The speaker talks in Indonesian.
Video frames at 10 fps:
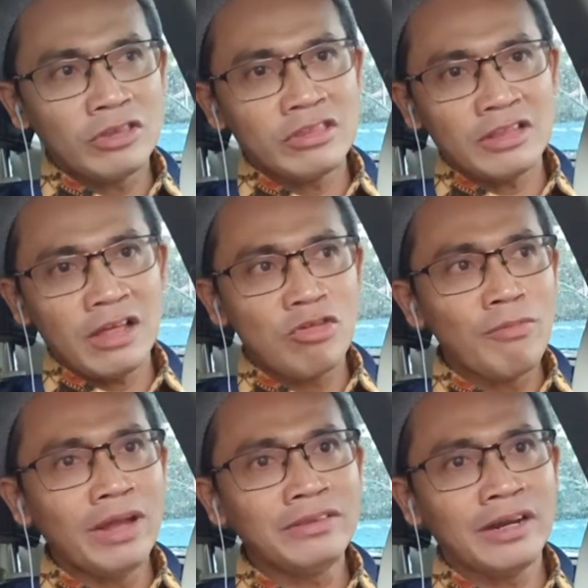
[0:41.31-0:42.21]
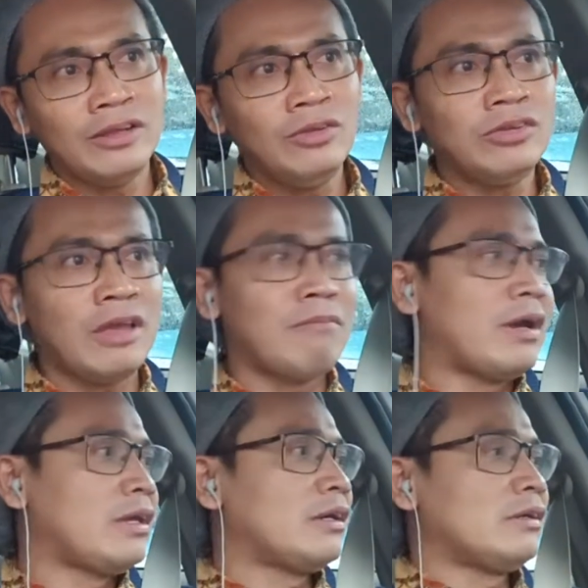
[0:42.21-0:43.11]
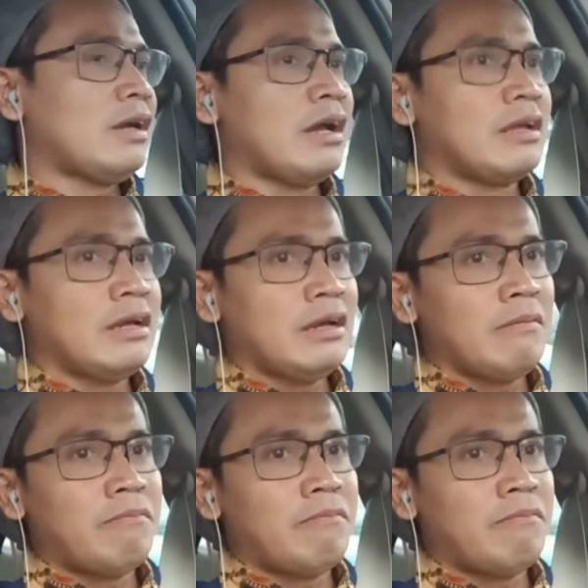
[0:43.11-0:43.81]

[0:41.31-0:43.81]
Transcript: setelah jumatan itu tema yang agak